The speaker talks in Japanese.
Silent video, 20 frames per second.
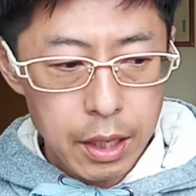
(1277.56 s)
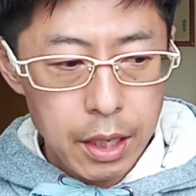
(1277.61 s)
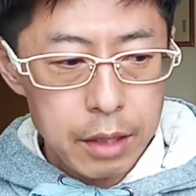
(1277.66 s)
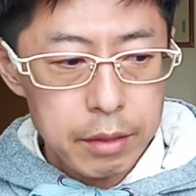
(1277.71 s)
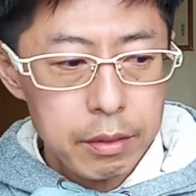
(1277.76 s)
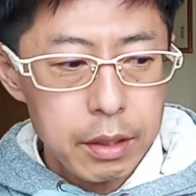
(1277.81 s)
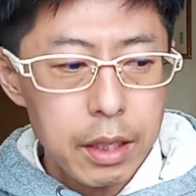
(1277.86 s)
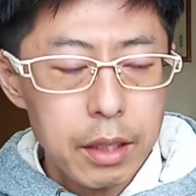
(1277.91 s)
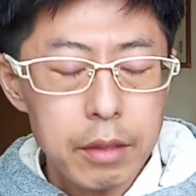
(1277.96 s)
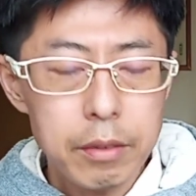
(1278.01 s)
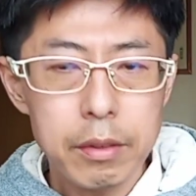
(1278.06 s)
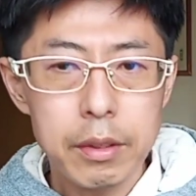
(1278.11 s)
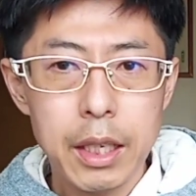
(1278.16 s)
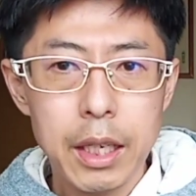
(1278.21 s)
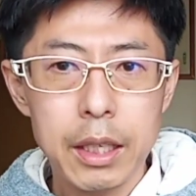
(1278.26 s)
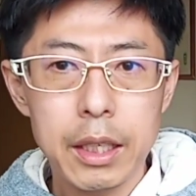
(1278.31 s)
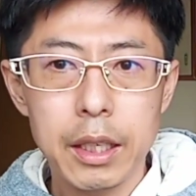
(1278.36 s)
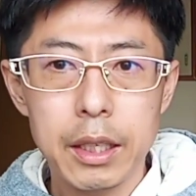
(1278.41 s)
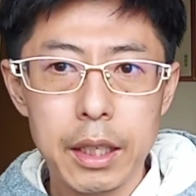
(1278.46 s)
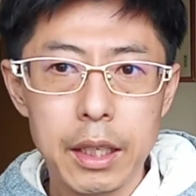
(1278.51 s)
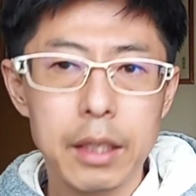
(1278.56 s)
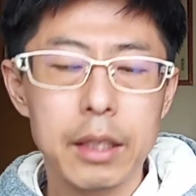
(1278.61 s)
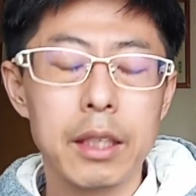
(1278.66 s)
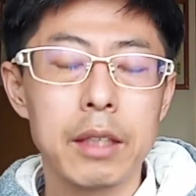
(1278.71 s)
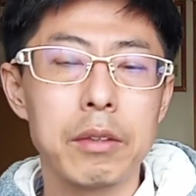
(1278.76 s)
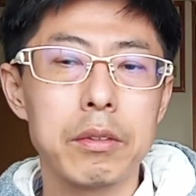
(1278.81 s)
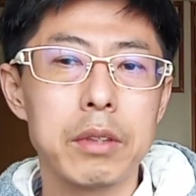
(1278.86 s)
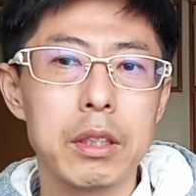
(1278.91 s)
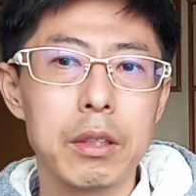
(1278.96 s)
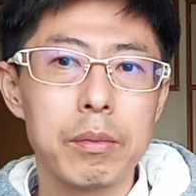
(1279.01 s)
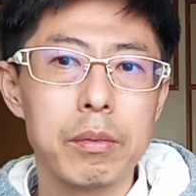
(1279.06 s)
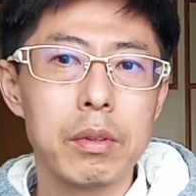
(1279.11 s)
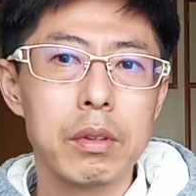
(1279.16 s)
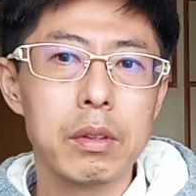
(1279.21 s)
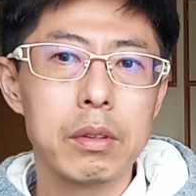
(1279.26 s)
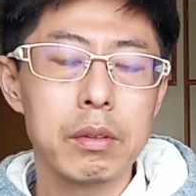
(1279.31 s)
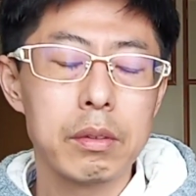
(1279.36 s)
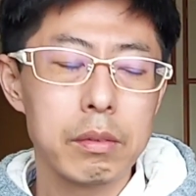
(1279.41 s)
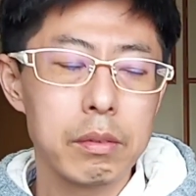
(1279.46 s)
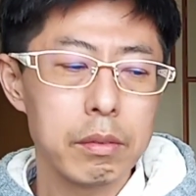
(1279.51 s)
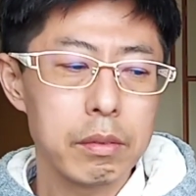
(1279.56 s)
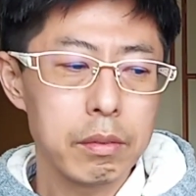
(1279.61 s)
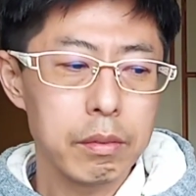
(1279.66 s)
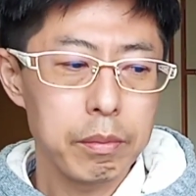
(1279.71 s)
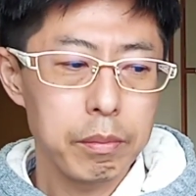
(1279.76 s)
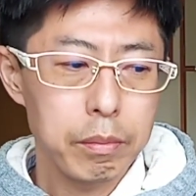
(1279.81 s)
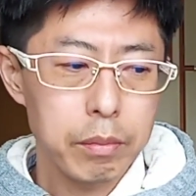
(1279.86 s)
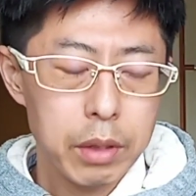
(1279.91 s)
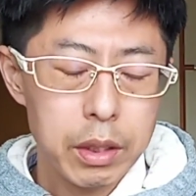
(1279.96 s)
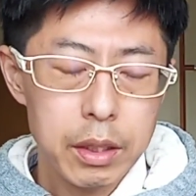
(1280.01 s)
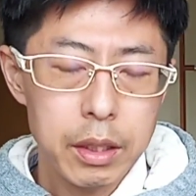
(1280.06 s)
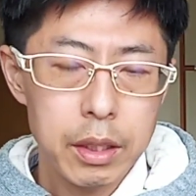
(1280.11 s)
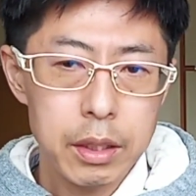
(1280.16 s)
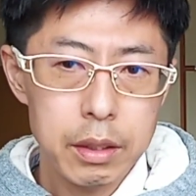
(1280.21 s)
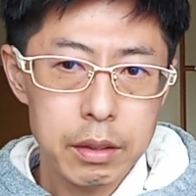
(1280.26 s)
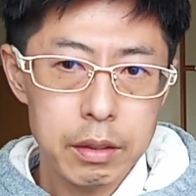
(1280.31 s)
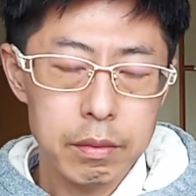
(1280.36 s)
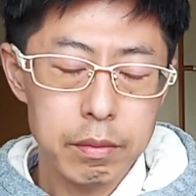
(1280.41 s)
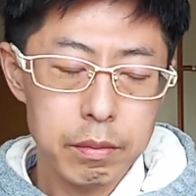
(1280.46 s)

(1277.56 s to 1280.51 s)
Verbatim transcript: ある程度のライナーになったとしても、もう